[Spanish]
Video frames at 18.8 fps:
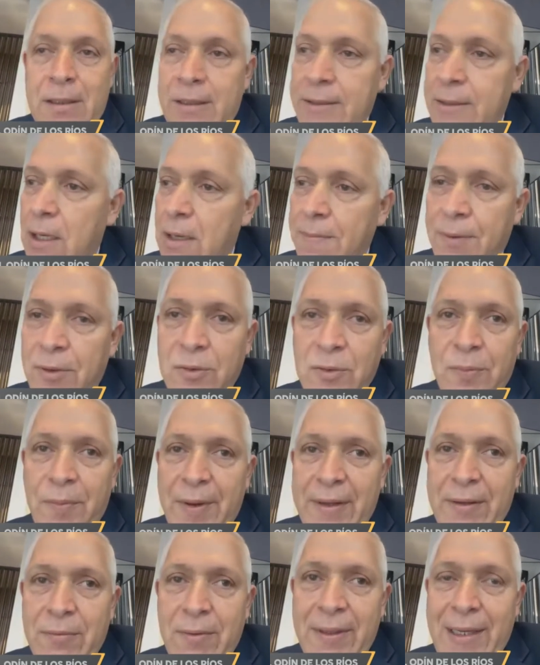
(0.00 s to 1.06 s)
No, por
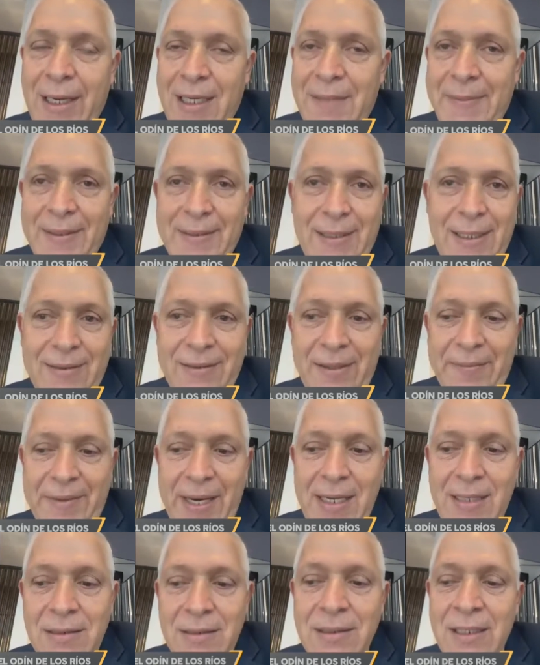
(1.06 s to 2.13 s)
supuesto, hay que alimentarse
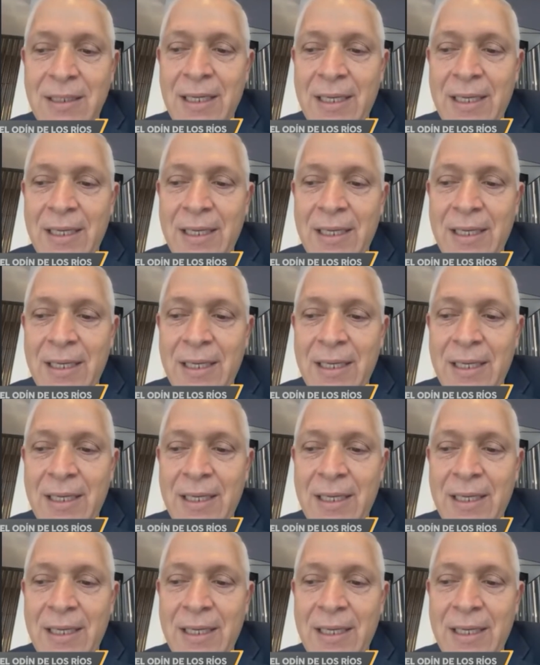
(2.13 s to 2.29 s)
bien